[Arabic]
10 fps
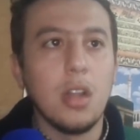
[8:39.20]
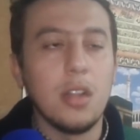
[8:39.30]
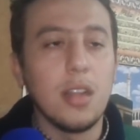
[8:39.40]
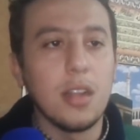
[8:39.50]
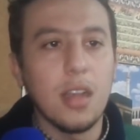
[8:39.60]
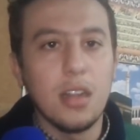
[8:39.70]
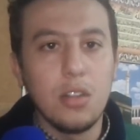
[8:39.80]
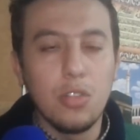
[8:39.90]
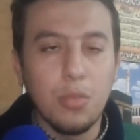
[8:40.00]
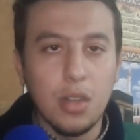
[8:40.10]
لذلك احنا
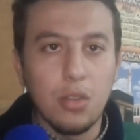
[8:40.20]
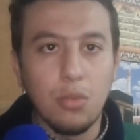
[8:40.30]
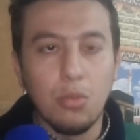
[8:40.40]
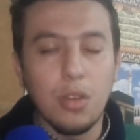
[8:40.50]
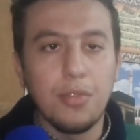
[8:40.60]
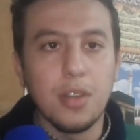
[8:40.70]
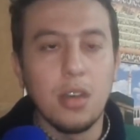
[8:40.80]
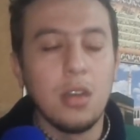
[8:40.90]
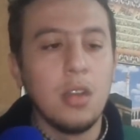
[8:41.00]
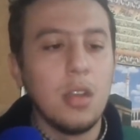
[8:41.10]
اليوم حنا وقفنا
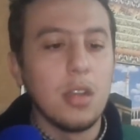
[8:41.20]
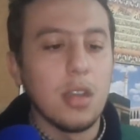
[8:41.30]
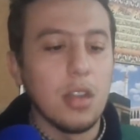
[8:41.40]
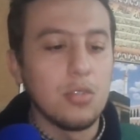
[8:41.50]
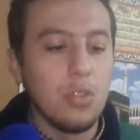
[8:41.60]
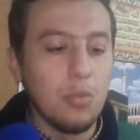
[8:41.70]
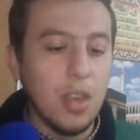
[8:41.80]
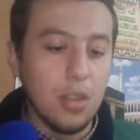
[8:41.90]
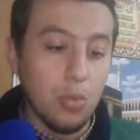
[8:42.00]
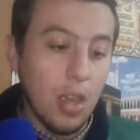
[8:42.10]
كرجل
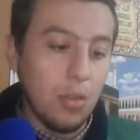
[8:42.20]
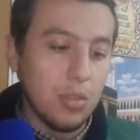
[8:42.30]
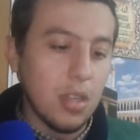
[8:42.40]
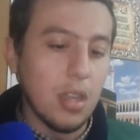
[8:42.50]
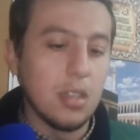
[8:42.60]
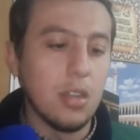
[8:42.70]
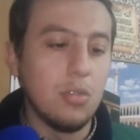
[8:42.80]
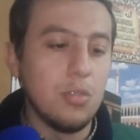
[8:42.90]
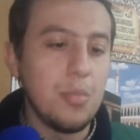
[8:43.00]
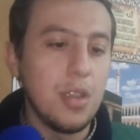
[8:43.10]
واحد وحاولنا انه
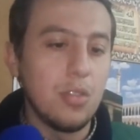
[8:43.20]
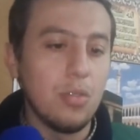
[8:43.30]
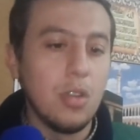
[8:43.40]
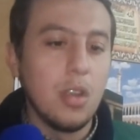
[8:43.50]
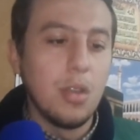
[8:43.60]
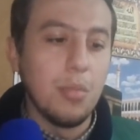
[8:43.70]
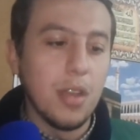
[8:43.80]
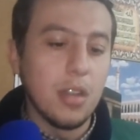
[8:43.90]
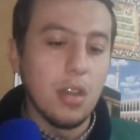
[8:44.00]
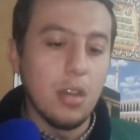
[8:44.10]
نبينوا
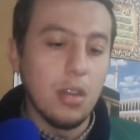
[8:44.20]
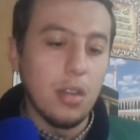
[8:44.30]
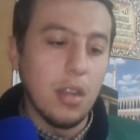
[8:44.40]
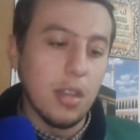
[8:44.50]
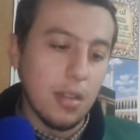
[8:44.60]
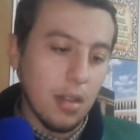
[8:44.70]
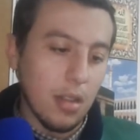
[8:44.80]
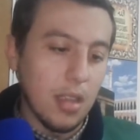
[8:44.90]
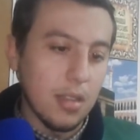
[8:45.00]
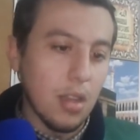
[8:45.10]
بان هذا
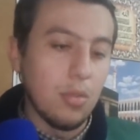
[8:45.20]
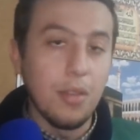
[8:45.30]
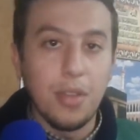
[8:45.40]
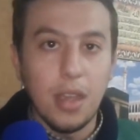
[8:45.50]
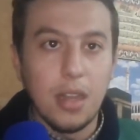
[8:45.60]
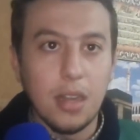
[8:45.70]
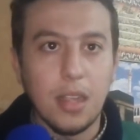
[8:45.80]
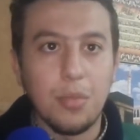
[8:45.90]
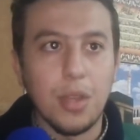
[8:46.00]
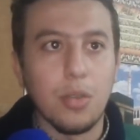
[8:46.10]
القطاع ولا فيه خلل
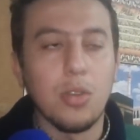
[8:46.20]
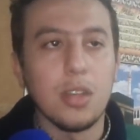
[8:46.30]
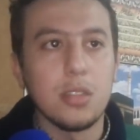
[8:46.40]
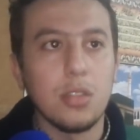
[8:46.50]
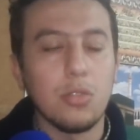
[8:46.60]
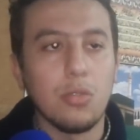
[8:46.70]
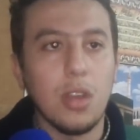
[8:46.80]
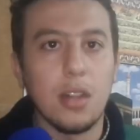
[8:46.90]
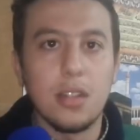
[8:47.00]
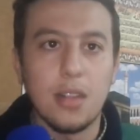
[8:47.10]
كبير وخاص يكون
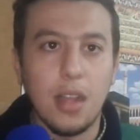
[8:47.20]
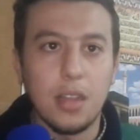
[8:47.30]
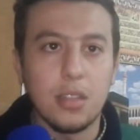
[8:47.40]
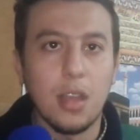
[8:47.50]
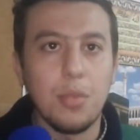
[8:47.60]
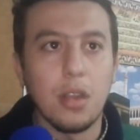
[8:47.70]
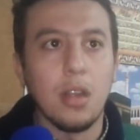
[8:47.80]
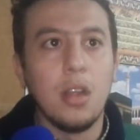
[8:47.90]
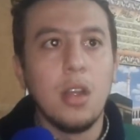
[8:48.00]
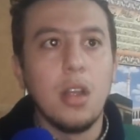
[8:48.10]
واحد الاصلاحات كبيره